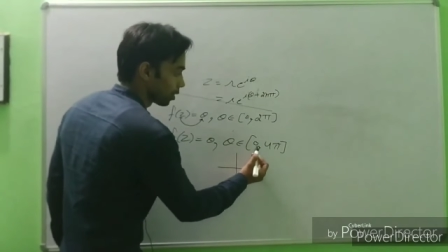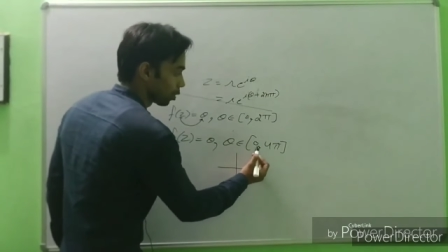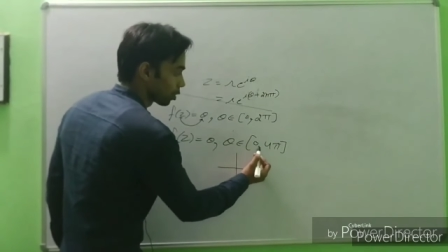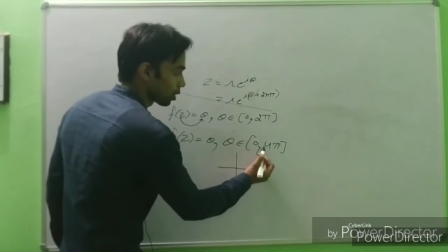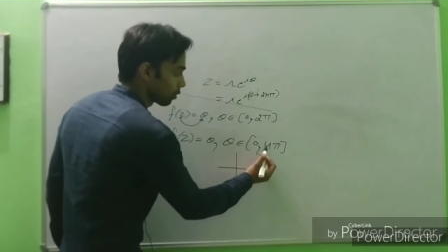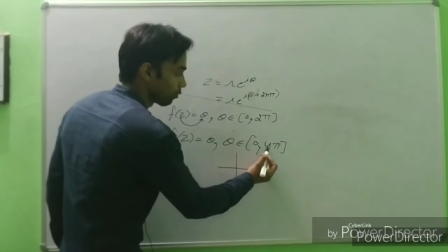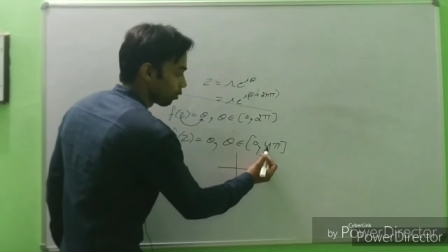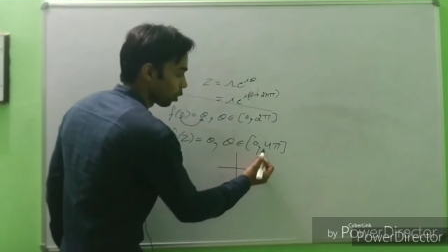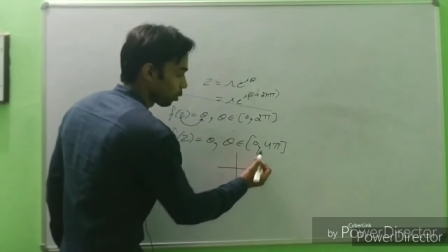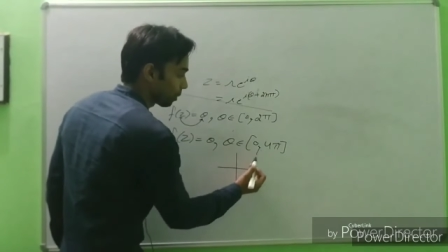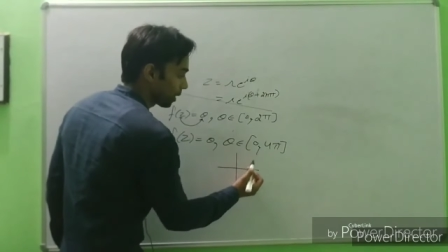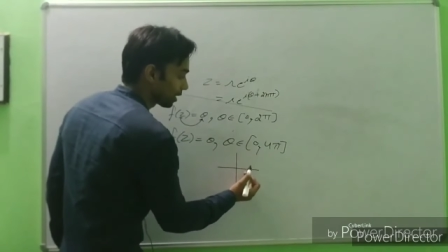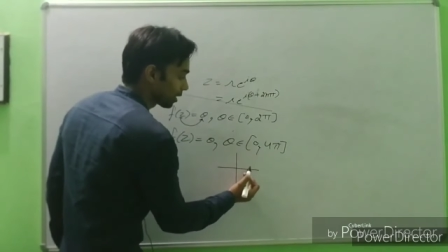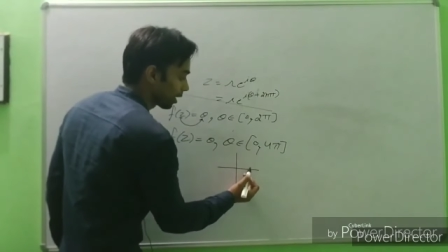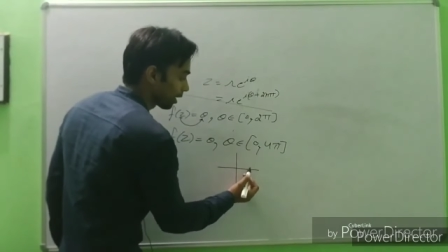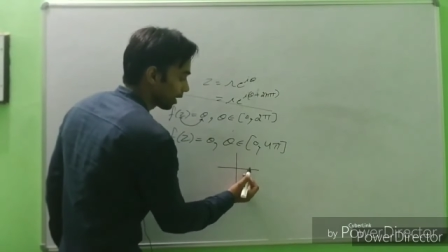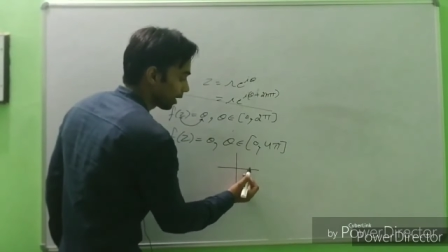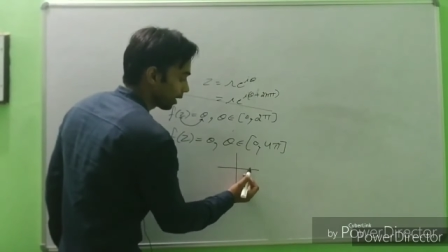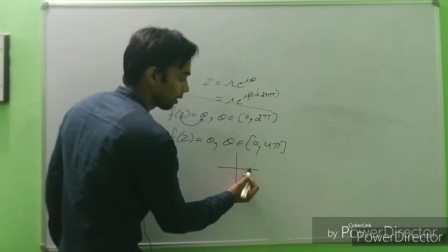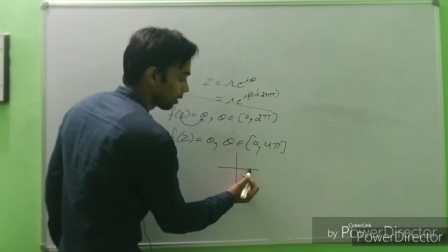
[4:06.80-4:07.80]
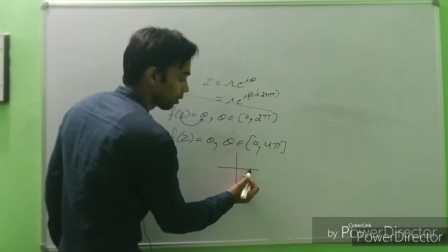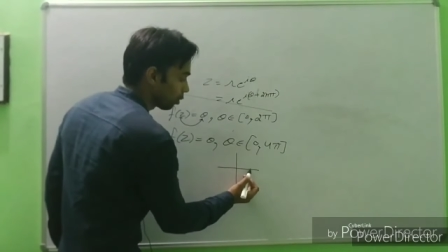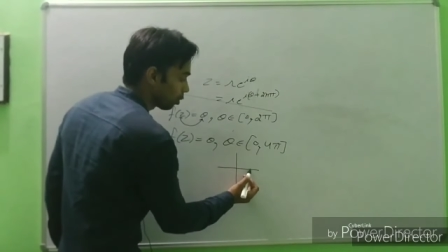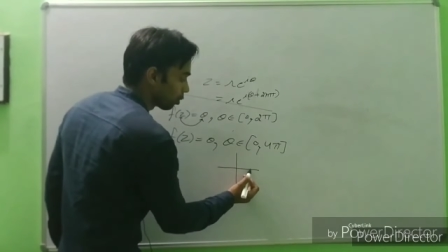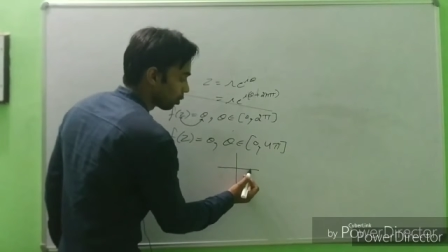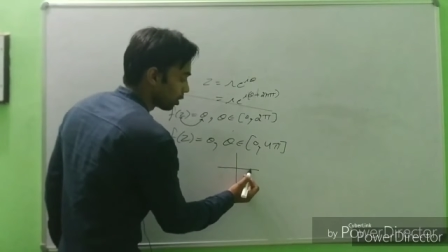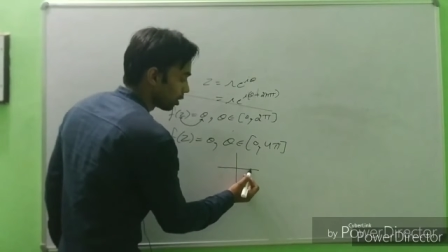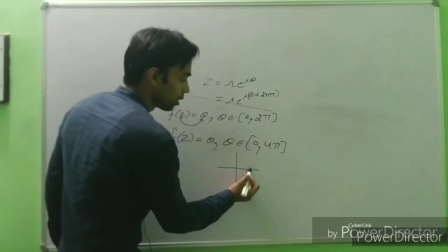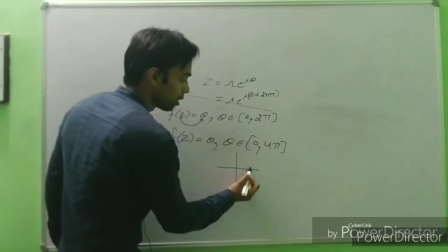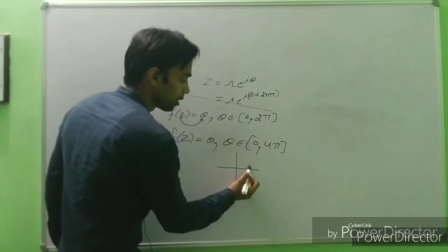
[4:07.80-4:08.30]
जीरो से फोर पाई तक गया
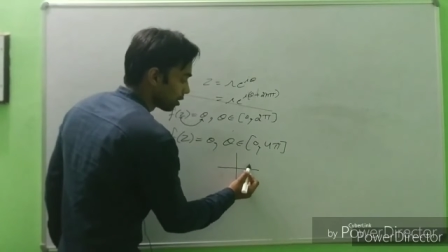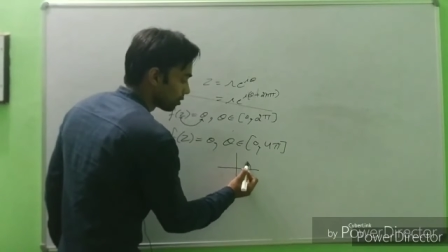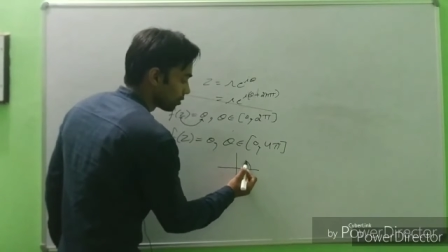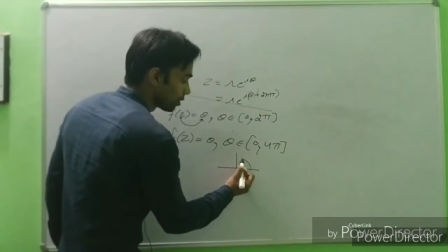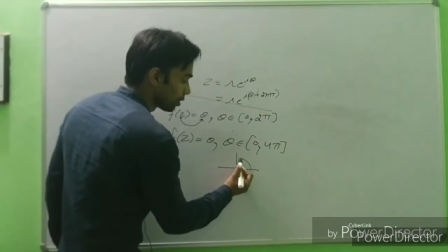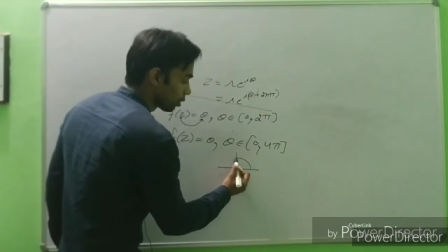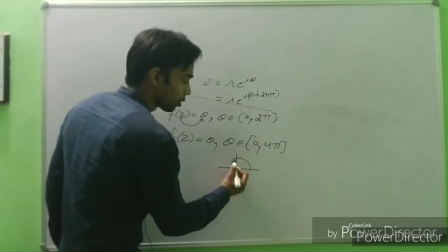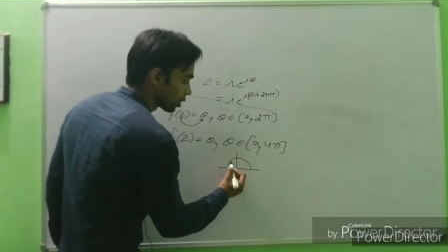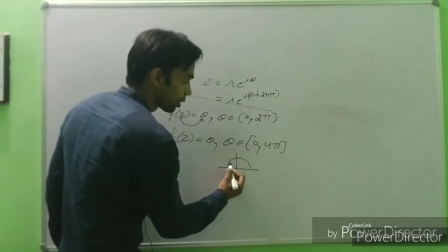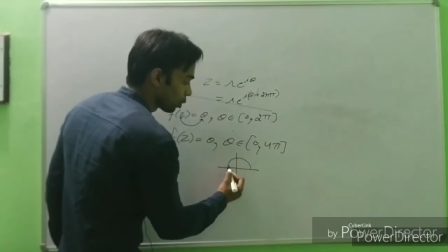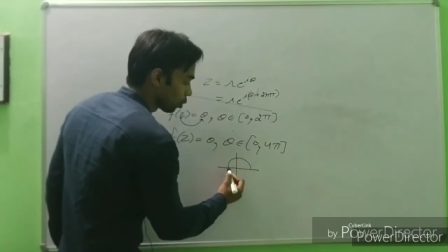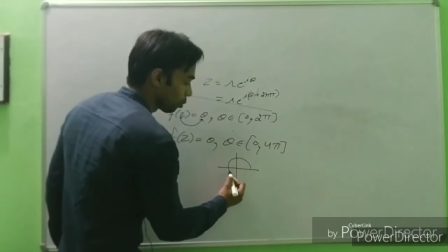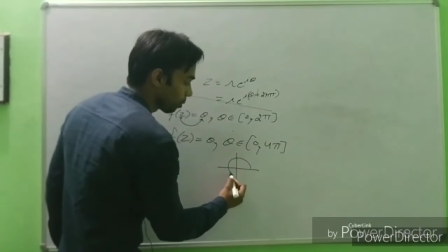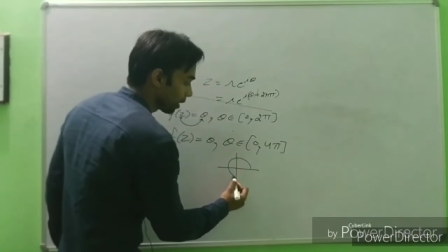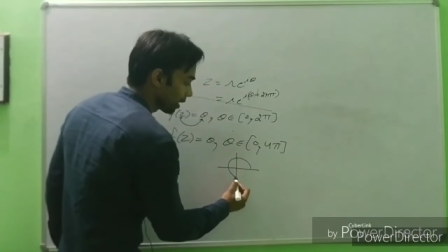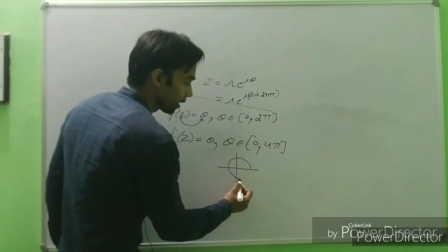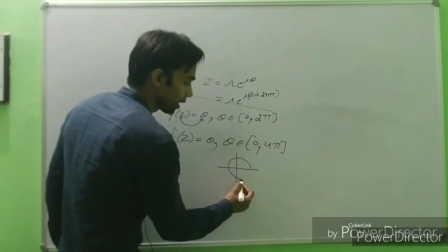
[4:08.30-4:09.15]
देखो जीरो से टू